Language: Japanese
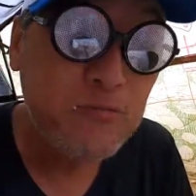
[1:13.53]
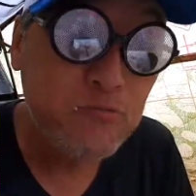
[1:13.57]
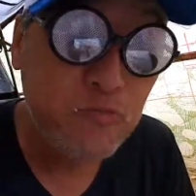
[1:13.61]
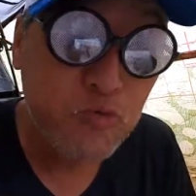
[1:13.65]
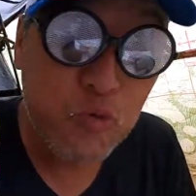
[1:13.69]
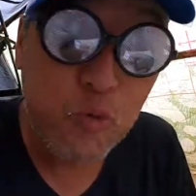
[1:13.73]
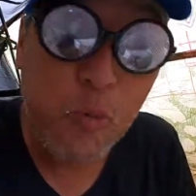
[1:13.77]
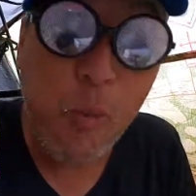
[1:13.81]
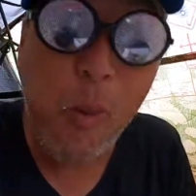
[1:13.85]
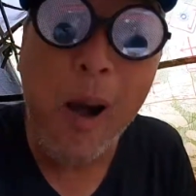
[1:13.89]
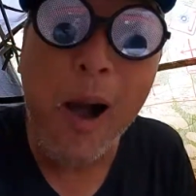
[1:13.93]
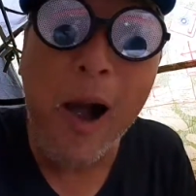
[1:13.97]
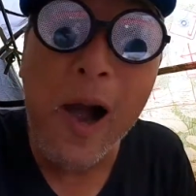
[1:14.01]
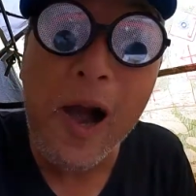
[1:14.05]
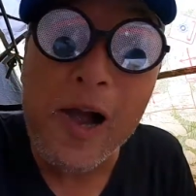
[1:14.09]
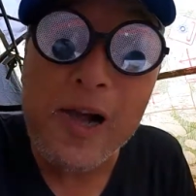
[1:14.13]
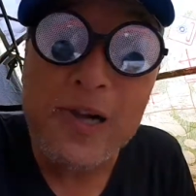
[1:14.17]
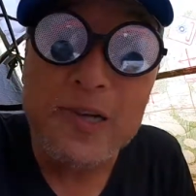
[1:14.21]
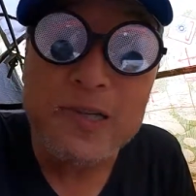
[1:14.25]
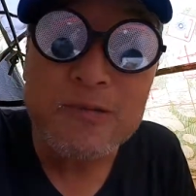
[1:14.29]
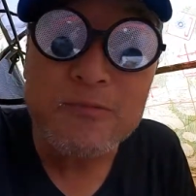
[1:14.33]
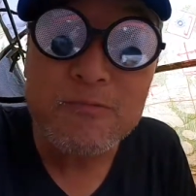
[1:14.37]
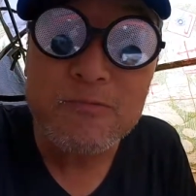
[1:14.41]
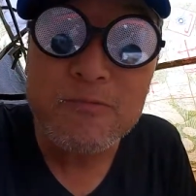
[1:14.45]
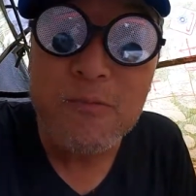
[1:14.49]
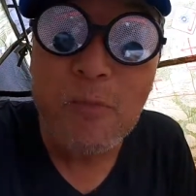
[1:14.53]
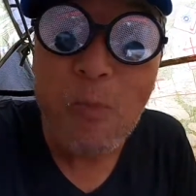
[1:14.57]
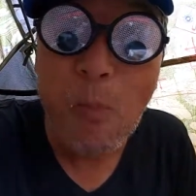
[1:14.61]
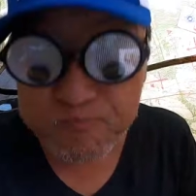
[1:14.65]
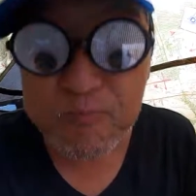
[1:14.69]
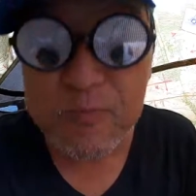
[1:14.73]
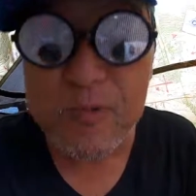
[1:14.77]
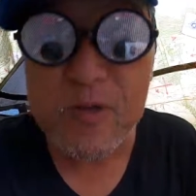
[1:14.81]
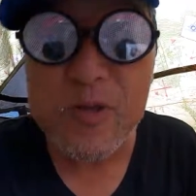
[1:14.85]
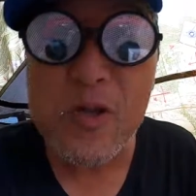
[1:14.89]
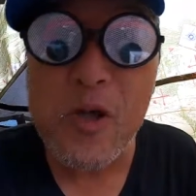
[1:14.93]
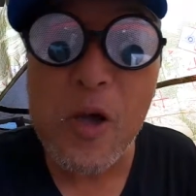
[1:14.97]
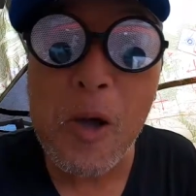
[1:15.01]
うまい
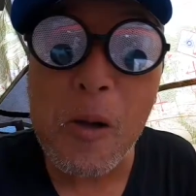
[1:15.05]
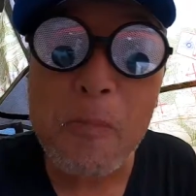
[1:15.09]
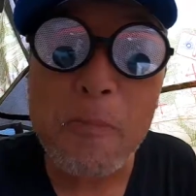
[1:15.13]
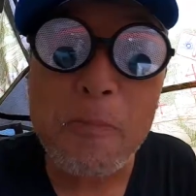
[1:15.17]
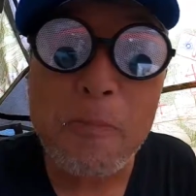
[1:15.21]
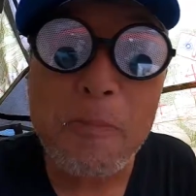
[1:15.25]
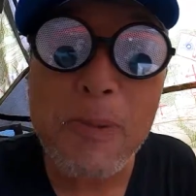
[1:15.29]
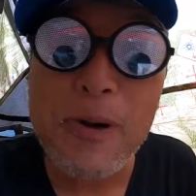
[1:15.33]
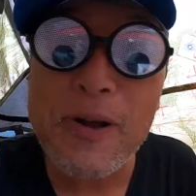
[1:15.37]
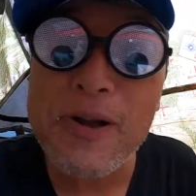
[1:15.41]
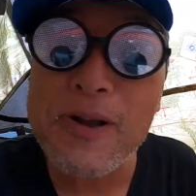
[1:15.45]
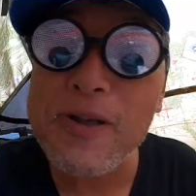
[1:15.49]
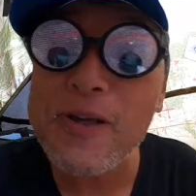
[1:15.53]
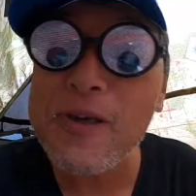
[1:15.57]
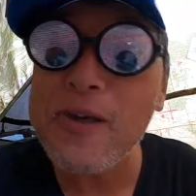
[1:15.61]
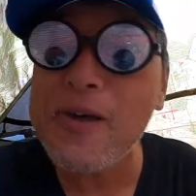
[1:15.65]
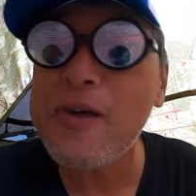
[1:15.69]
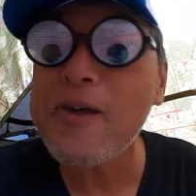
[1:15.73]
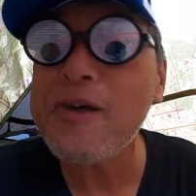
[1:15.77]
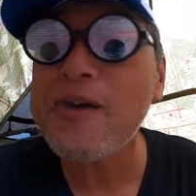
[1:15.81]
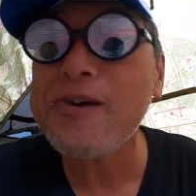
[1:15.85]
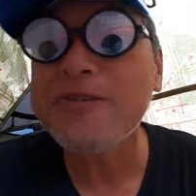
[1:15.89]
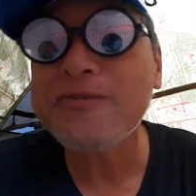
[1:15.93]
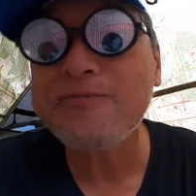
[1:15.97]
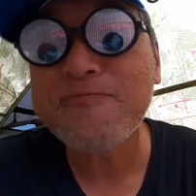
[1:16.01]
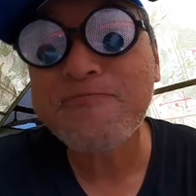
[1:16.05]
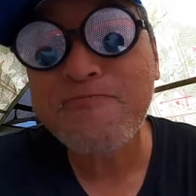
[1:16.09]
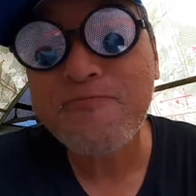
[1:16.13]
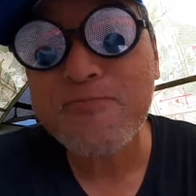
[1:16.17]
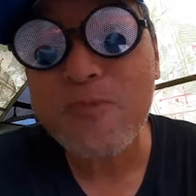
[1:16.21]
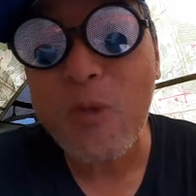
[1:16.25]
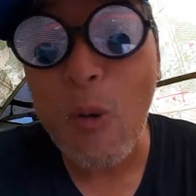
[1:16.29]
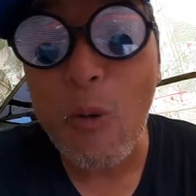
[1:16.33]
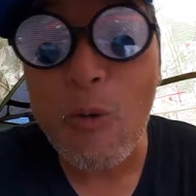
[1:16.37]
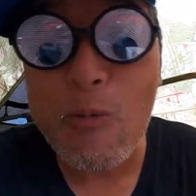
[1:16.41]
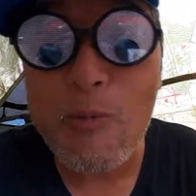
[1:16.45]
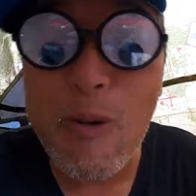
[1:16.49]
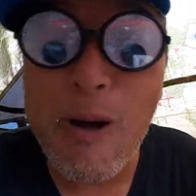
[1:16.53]
やっぱり
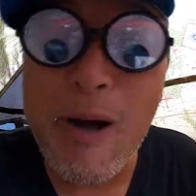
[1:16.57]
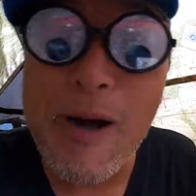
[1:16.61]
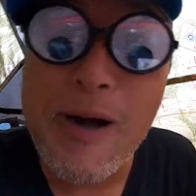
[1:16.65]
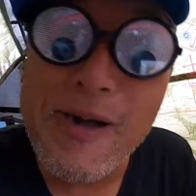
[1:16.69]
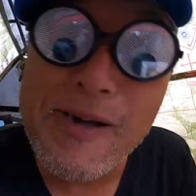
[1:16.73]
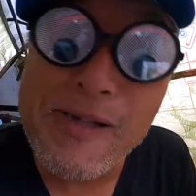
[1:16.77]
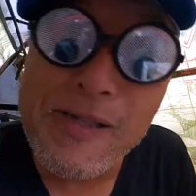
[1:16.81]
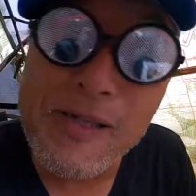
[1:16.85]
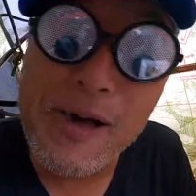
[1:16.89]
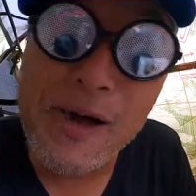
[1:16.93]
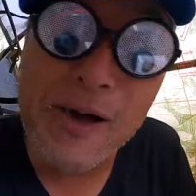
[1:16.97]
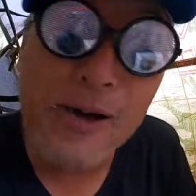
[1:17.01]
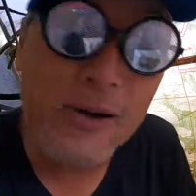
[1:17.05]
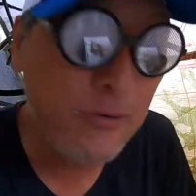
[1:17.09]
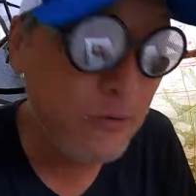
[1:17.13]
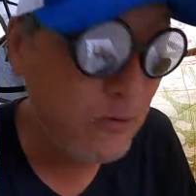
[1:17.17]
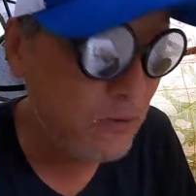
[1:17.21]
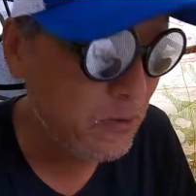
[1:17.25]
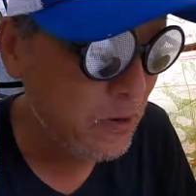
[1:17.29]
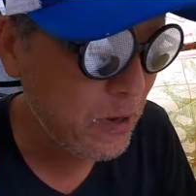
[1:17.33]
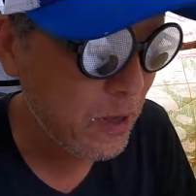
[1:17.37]
うまいなこ